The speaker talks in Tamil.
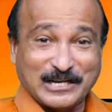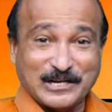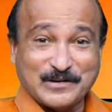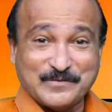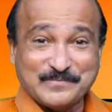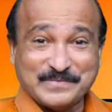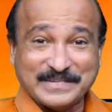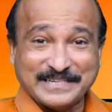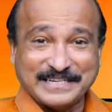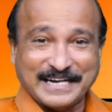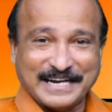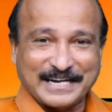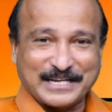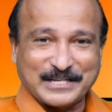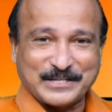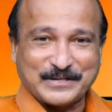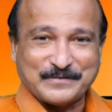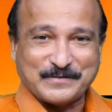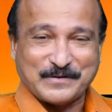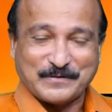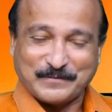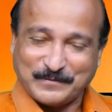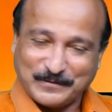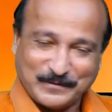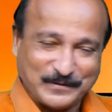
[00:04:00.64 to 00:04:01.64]
எலும்பி
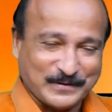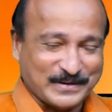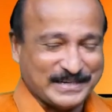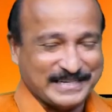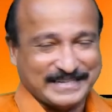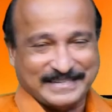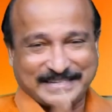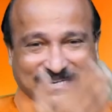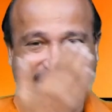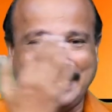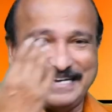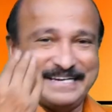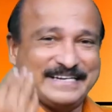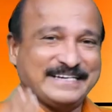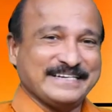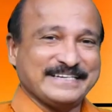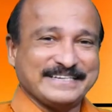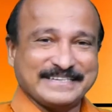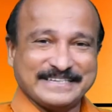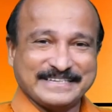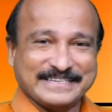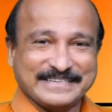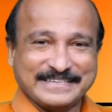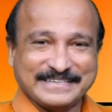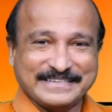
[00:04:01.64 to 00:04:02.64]
நடந்தவன் ஓடிட்டான்
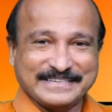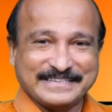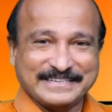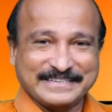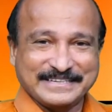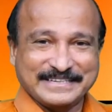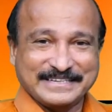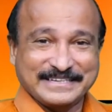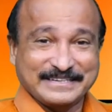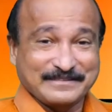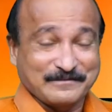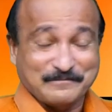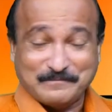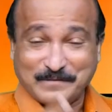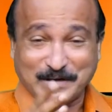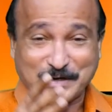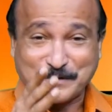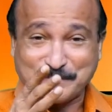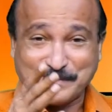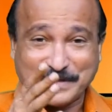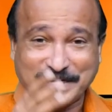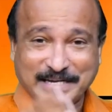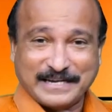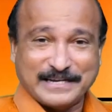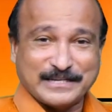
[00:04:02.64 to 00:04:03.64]

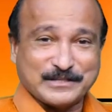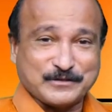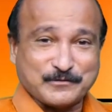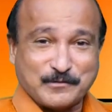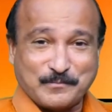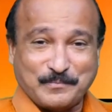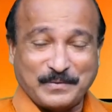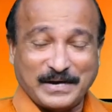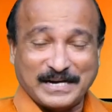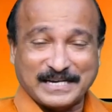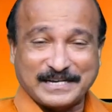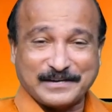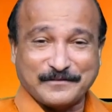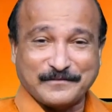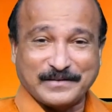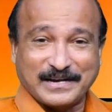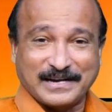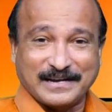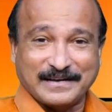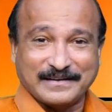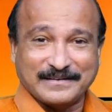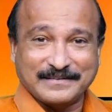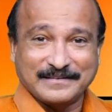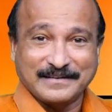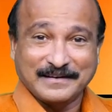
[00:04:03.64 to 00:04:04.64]
மறுபடியும் இயேசுவை பார்க்கவே
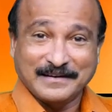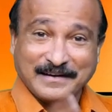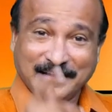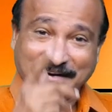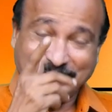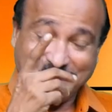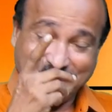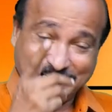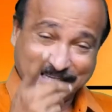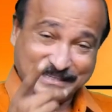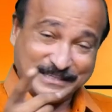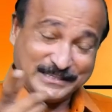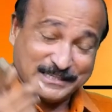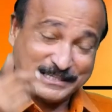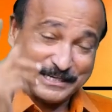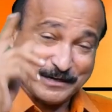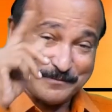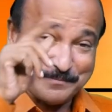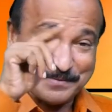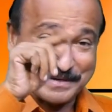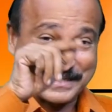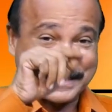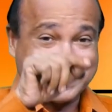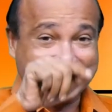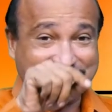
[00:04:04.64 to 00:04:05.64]
இல்லை
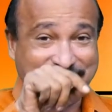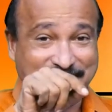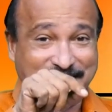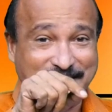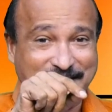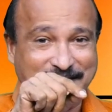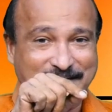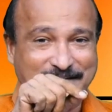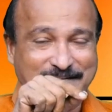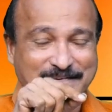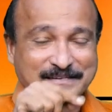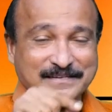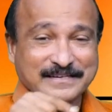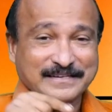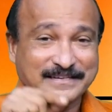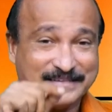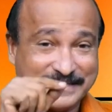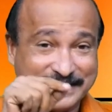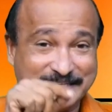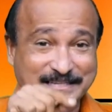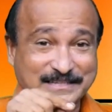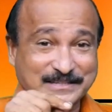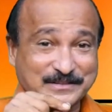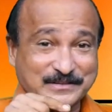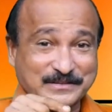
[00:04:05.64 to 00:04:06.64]
அதுக்கப்புறம்தான்
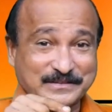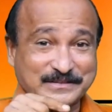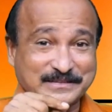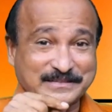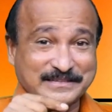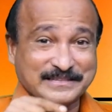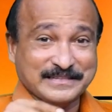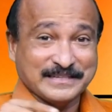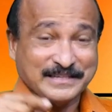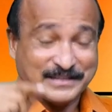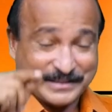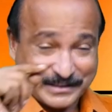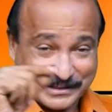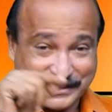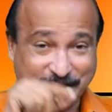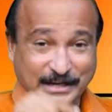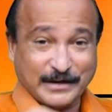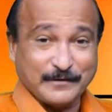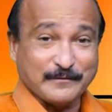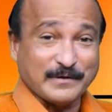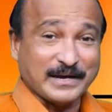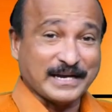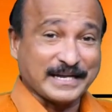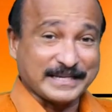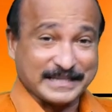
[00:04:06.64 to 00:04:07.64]
இயேசு
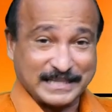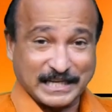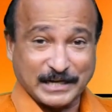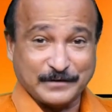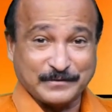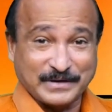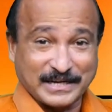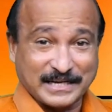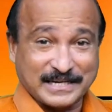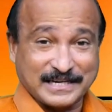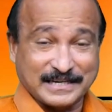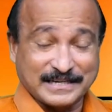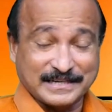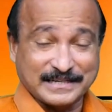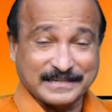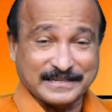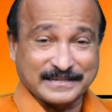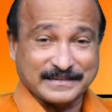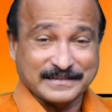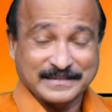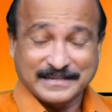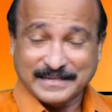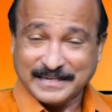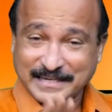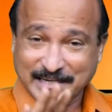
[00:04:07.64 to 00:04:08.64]
தேவாலயத்தில் அவனை கண்டு
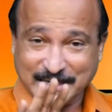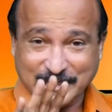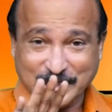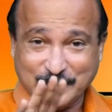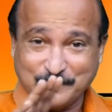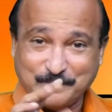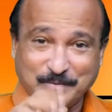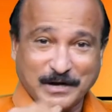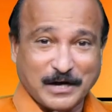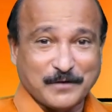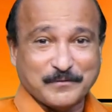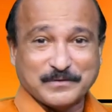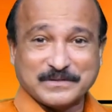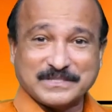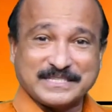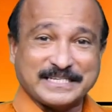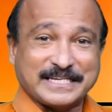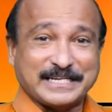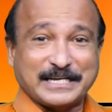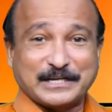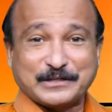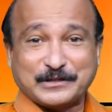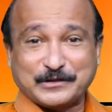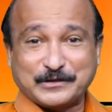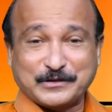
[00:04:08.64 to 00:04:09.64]
இனி பாவம்
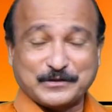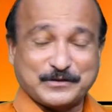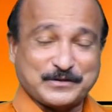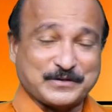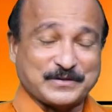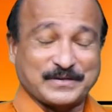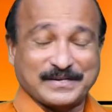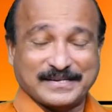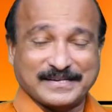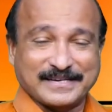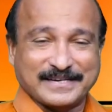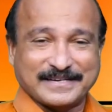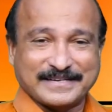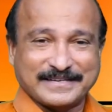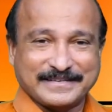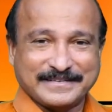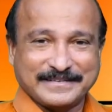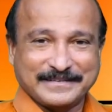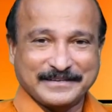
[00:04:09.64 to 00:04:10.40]
செய்யாதுன்னு சொன்னார்